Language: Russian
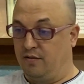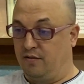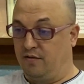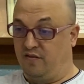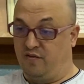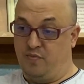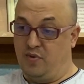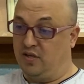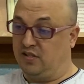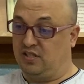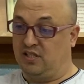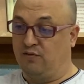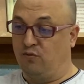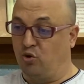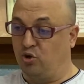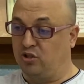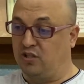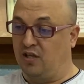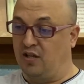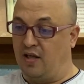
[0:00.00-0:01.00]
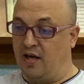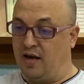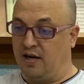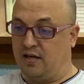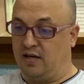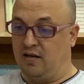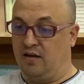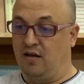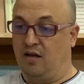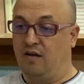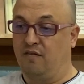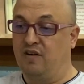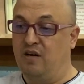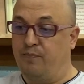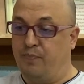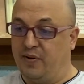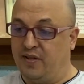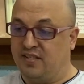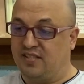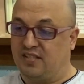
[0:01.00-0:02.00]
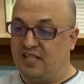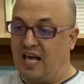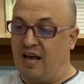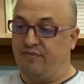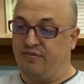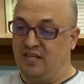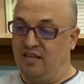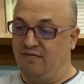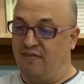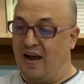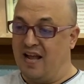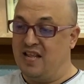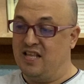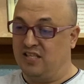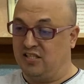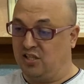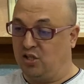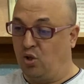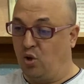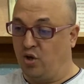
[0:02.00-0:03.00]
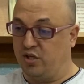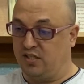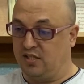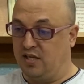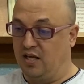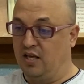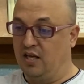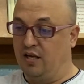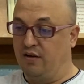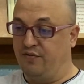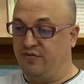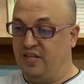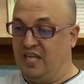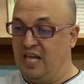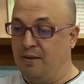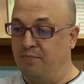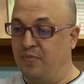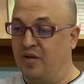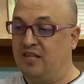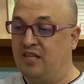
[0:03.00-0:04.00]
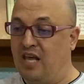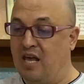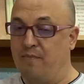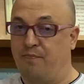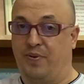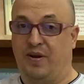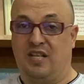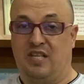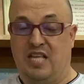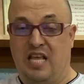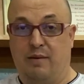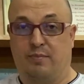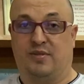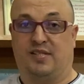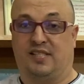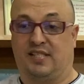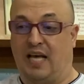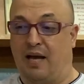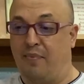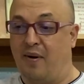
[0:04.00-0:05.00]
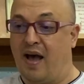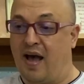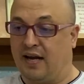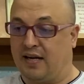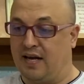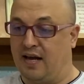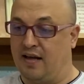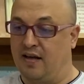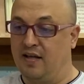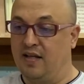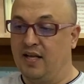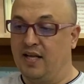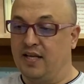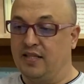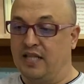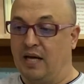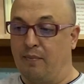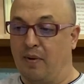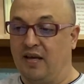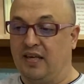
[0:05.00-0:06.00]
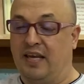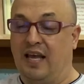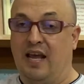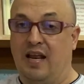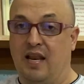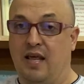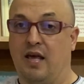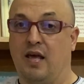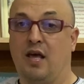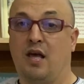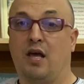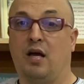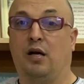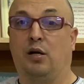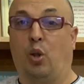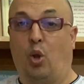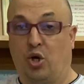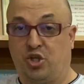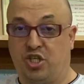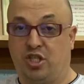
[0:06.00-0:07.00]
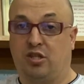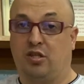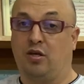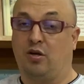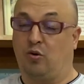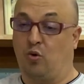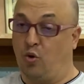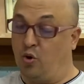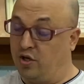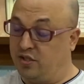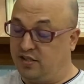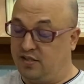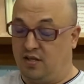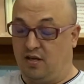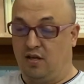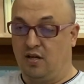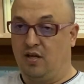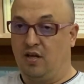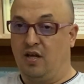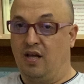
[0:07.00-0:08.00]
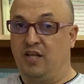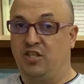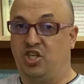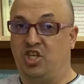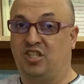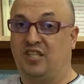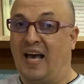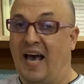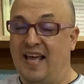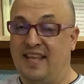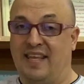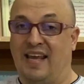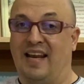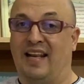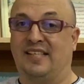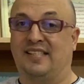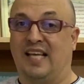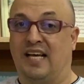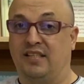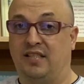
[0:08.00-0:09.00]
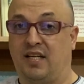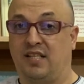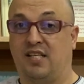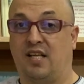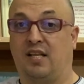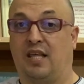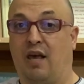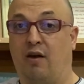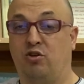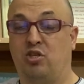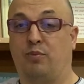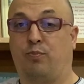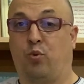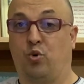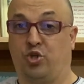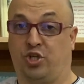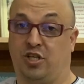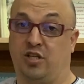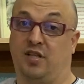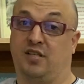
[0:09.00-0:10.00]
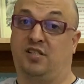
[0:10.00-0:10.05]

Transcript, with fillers: Вместо вурдалака вы представьте Ване злость, в темноте пред ним собака, на могиле гложет кость. Читайте Александра Сергеевича Пушкина